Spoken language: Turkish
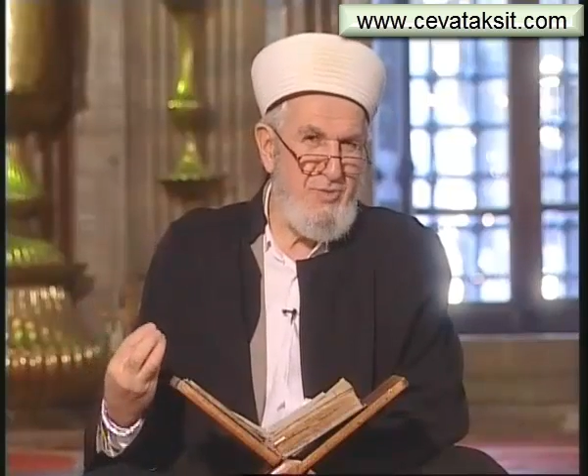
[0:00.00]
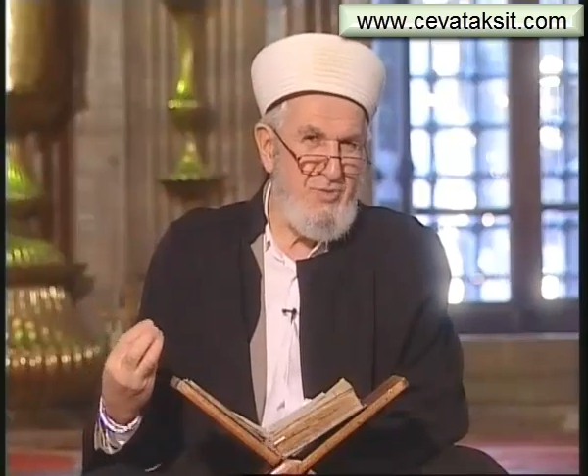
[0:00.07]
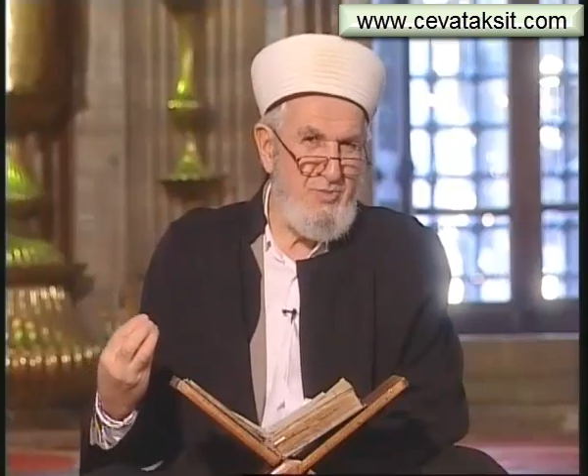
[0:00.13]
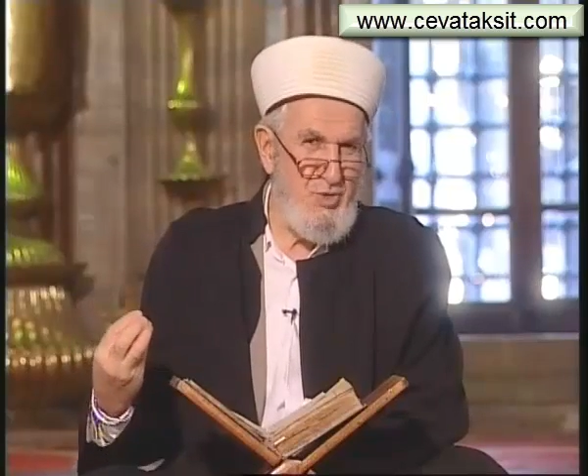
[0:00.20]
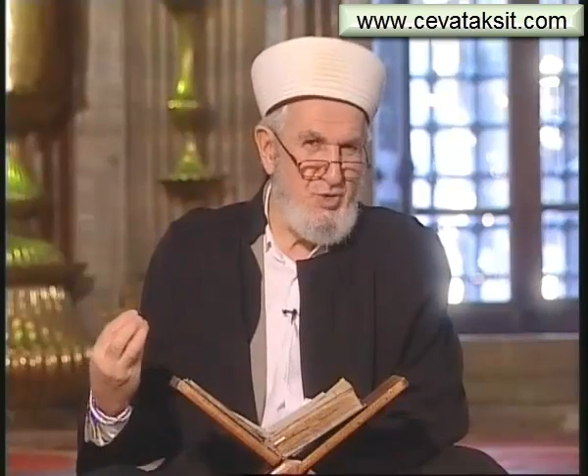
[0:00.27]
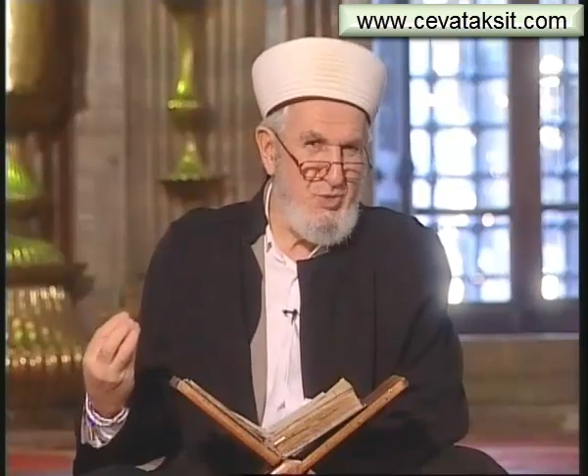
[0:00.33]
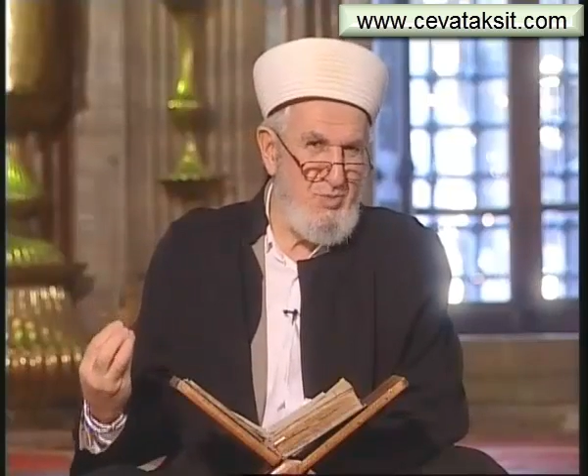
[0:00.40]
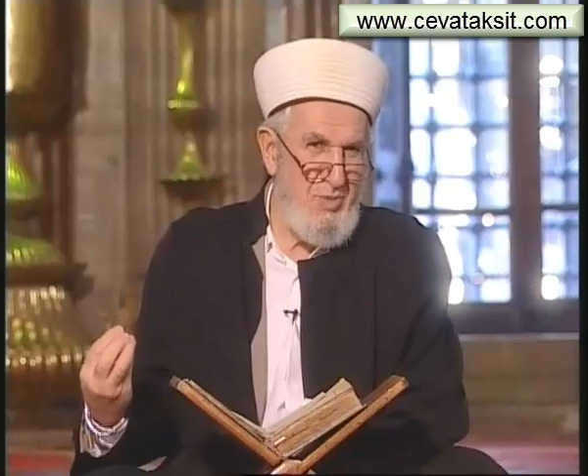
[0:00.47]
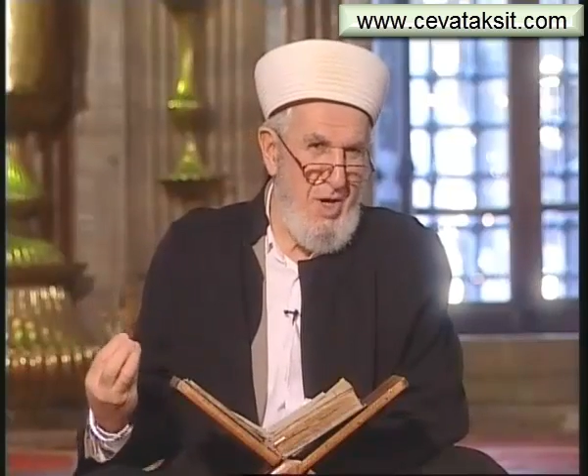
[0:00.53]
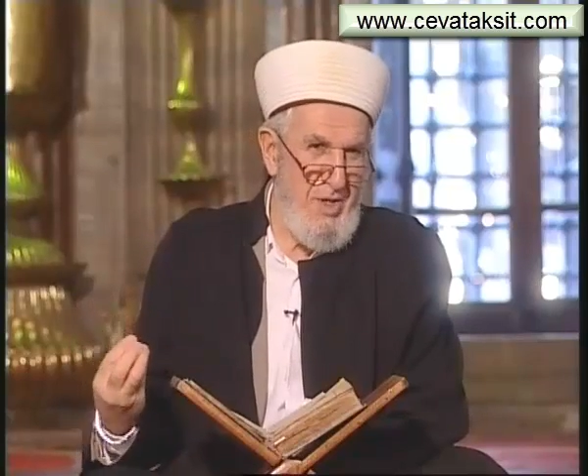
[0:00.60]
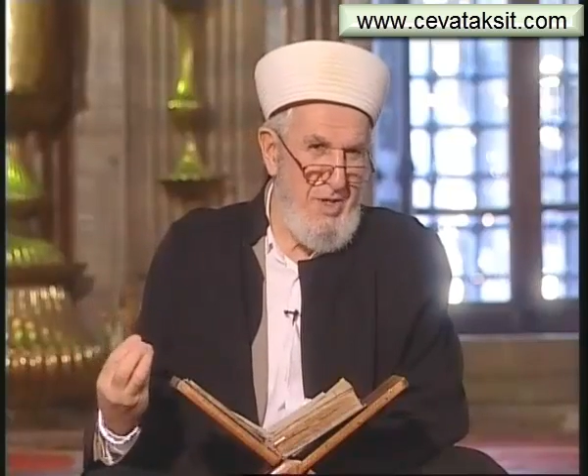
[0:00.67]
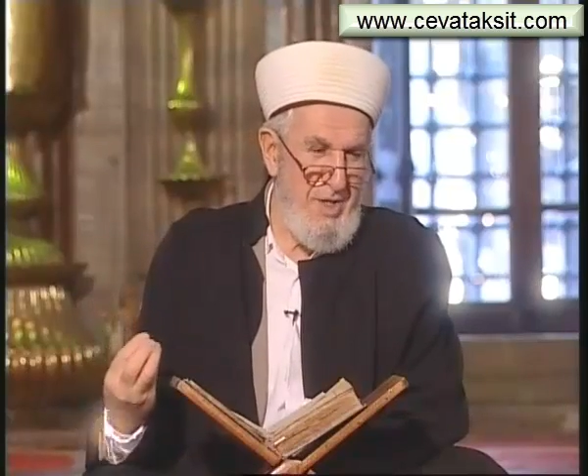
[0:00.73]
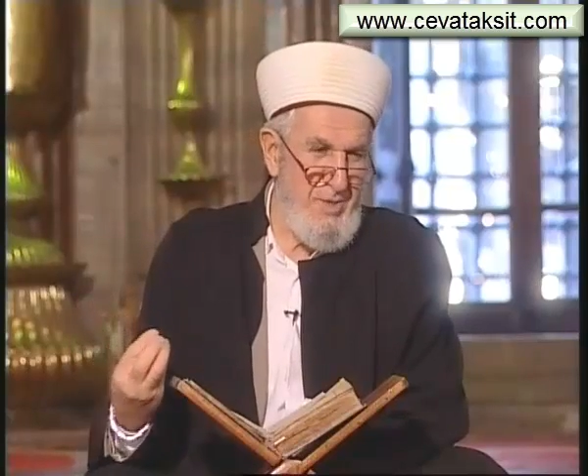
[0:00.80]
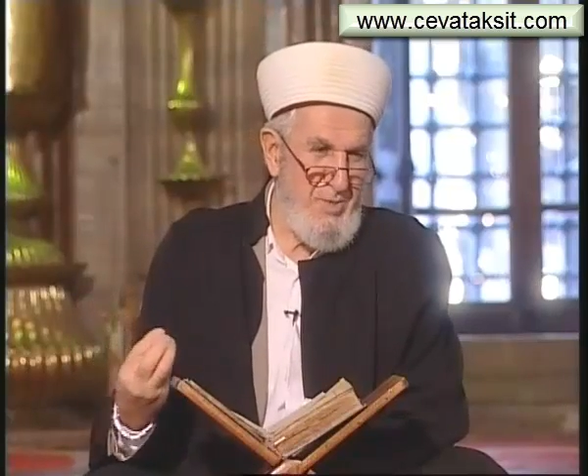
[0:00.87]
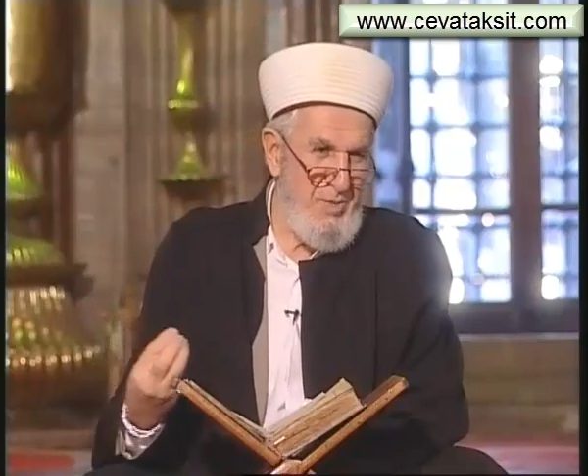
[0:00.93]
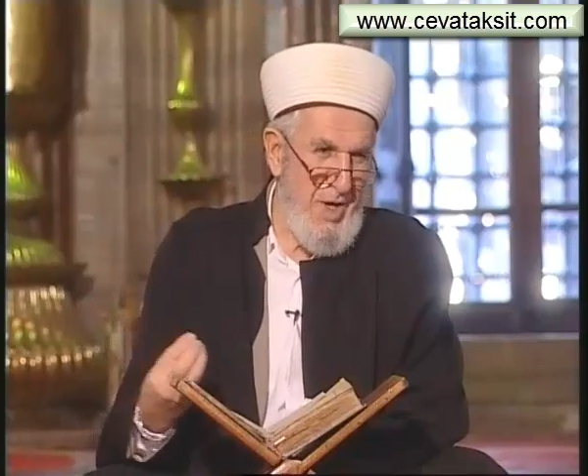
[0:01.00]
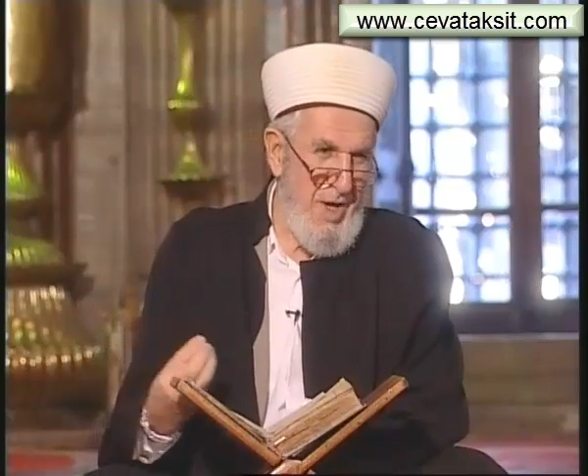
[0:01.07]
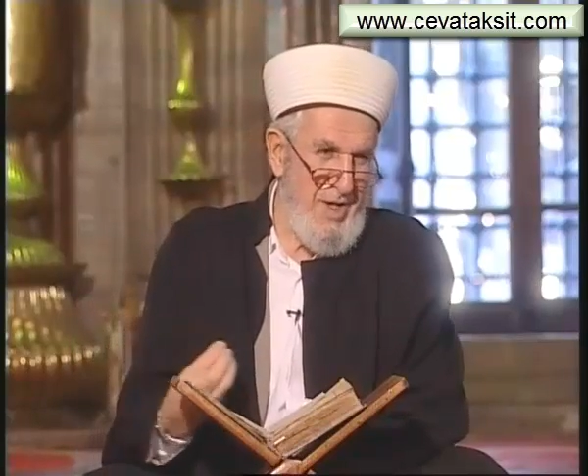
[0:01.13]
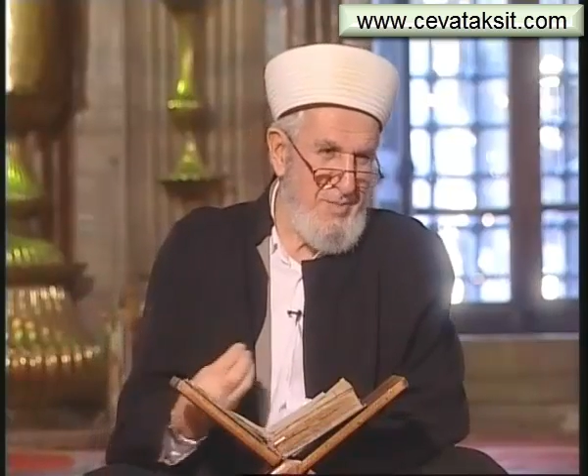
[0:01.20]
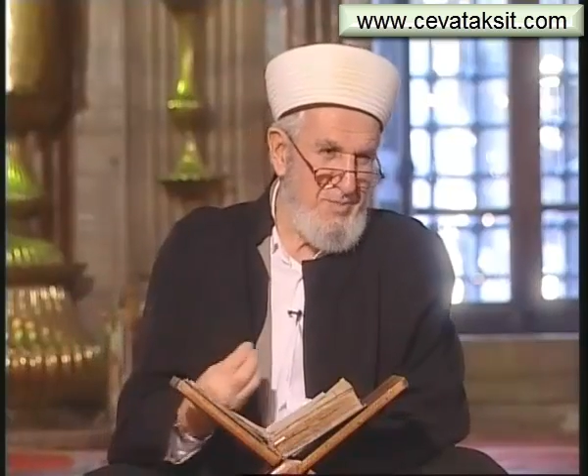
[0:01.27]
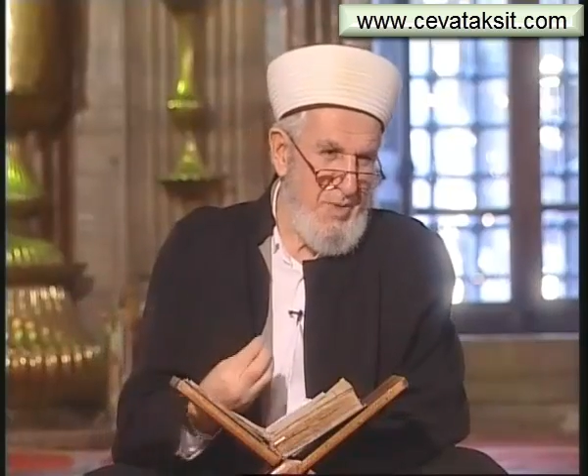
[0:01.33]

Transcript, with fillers: Bizim bağlarım var.